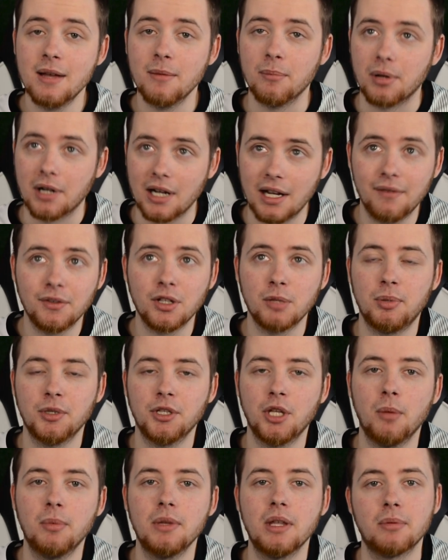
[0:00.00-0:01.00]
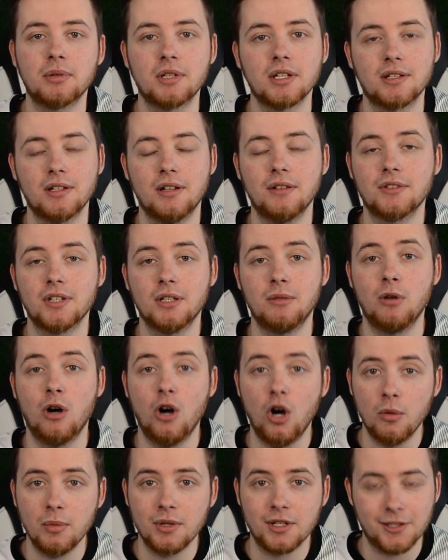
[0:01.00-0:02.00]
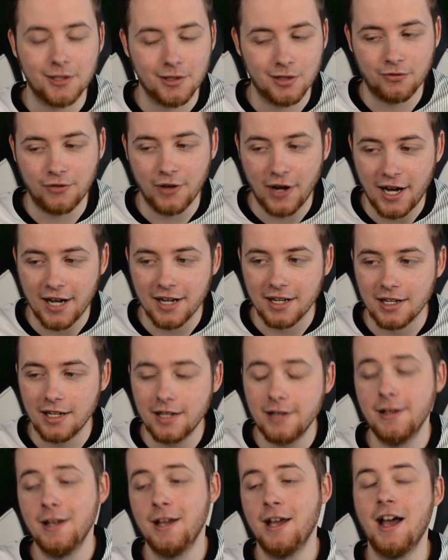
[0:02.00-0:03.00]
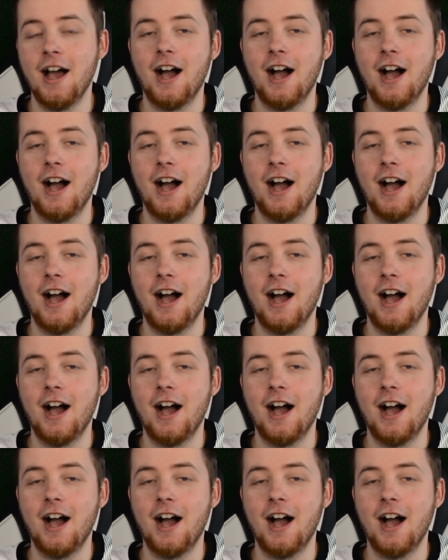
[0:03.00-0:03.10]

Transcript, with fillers: prawdopodobnie przesądzą o Mistrzostwie Anglii,